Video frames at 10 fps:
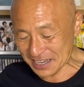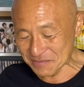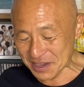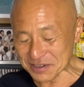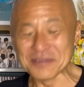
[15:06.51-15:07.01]

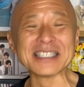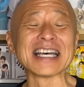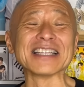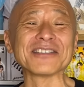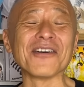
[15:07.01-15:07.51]
めぐみ
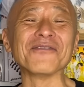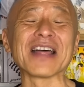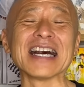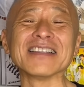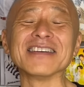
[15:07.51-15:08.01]
さんと、
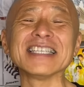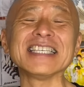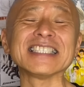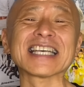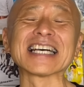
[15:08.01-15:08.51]
あの、
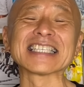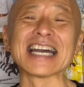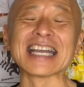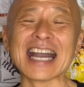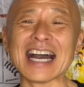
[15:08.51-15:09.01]
石塚
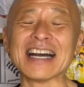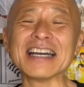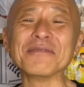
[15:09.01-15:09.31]
さんが、